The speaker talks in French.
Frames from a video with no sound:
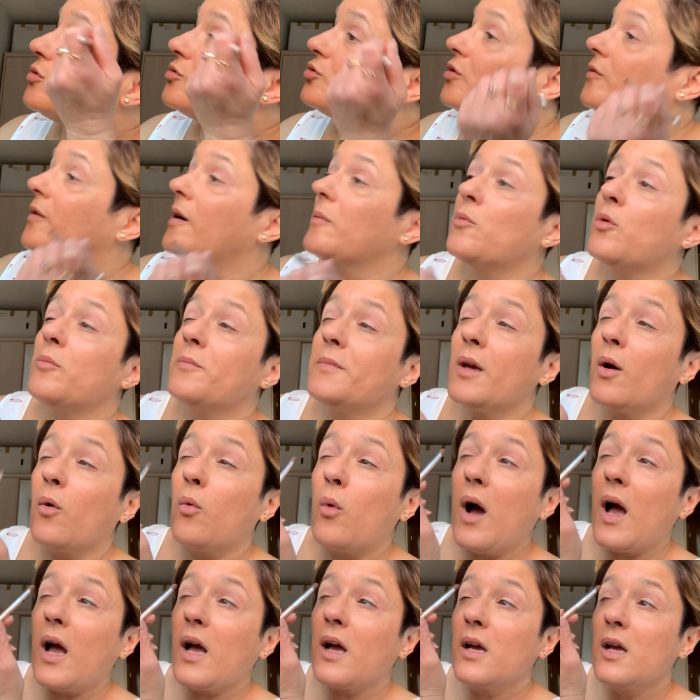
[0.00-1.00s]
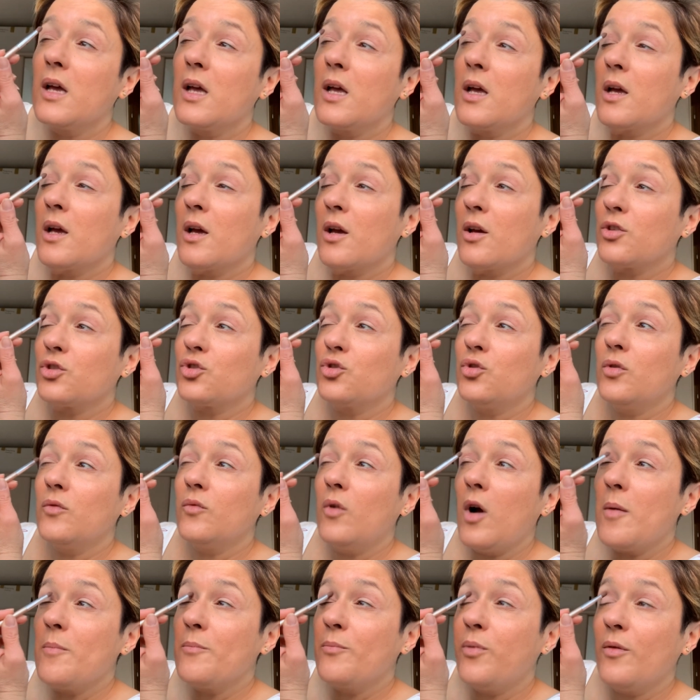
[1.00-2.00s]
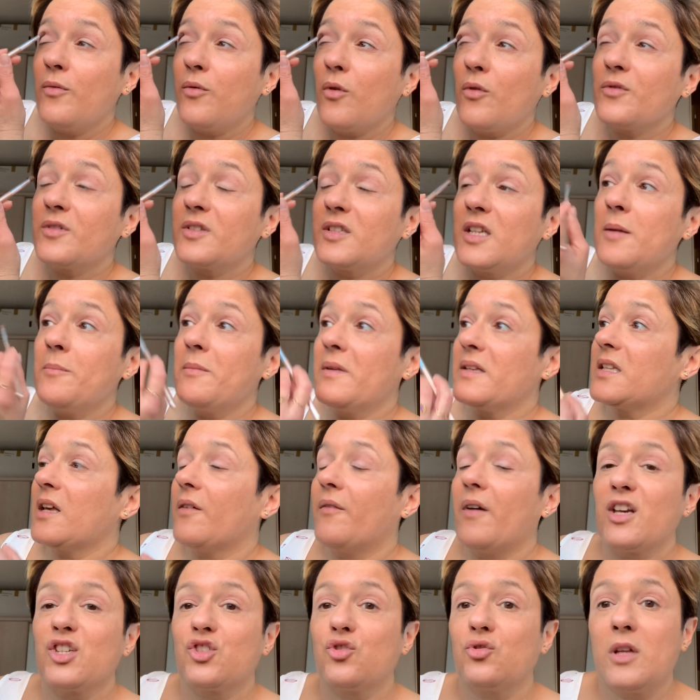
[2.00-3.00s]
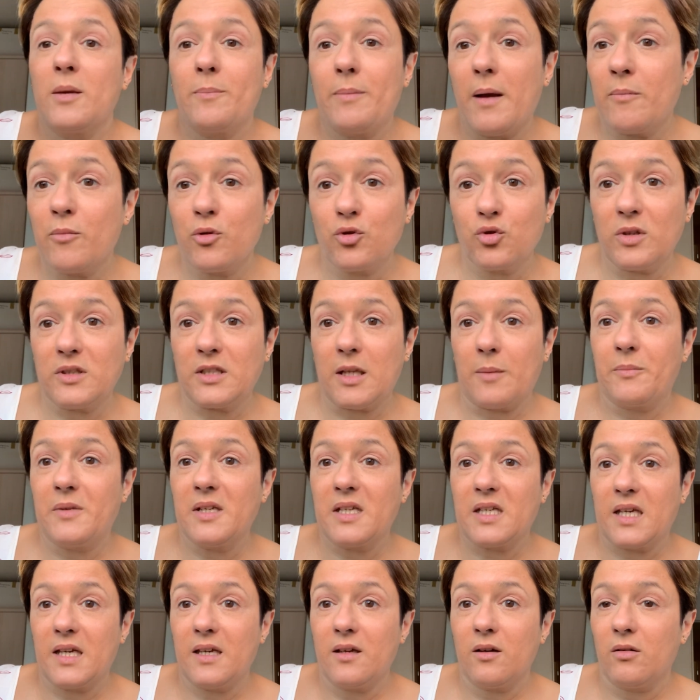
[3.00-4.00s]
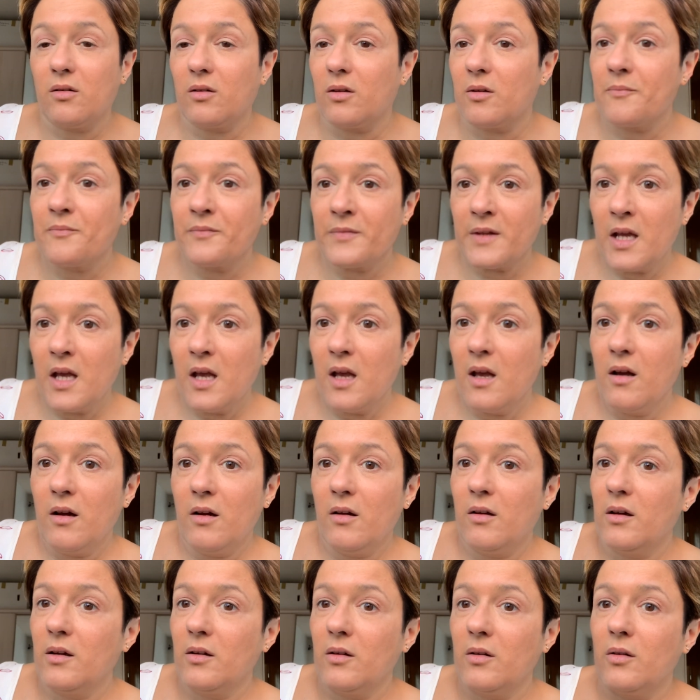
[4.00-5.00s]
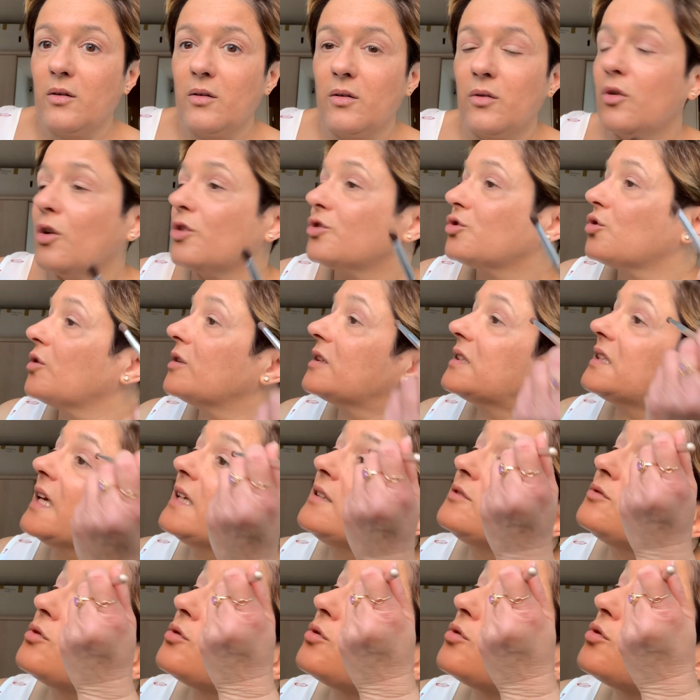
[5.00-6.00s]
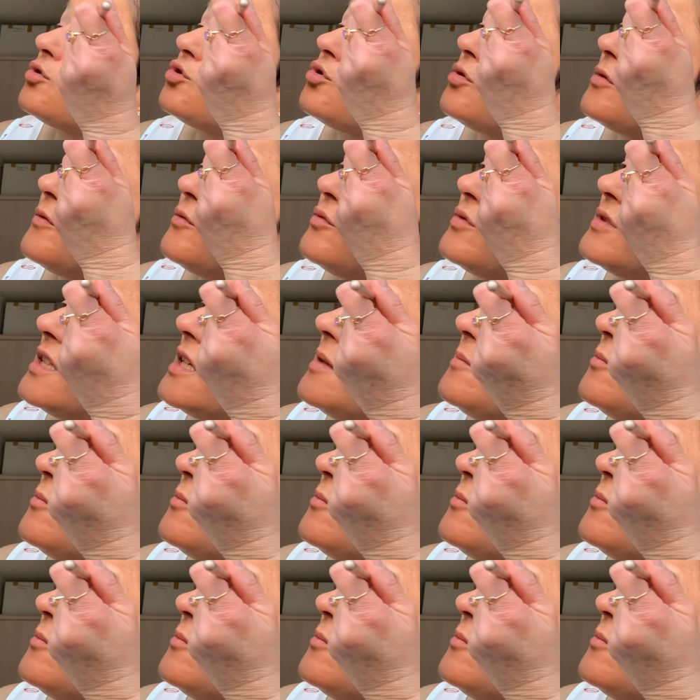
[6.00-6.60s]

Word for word: devant mon miroir, je le vois un peu foncé, mais ça va, je n'ai pas besoin d'appliquer euh, euh, l'autre teinte que je vous